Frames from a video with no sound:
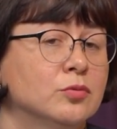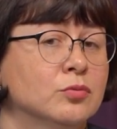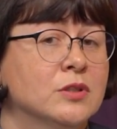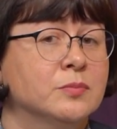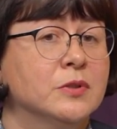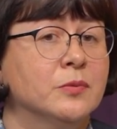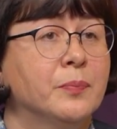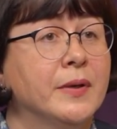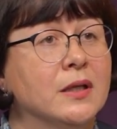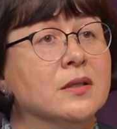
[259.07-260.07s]
то у нас было
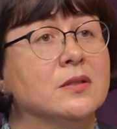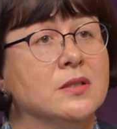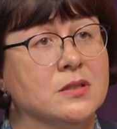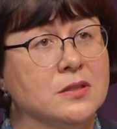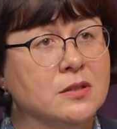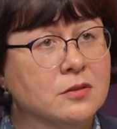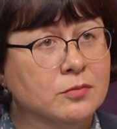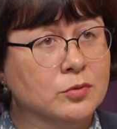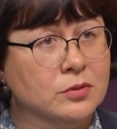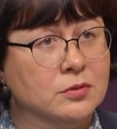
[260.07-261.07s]
порядка 30
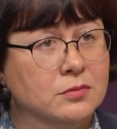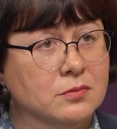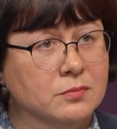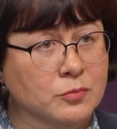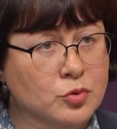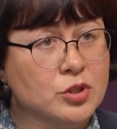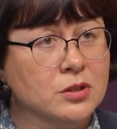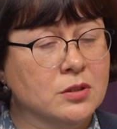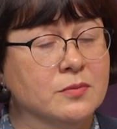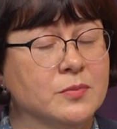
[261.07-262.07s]
квот
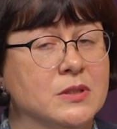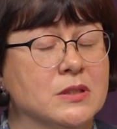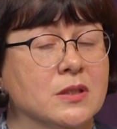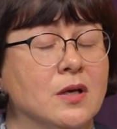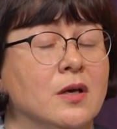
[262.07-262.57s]
бюджетных мест.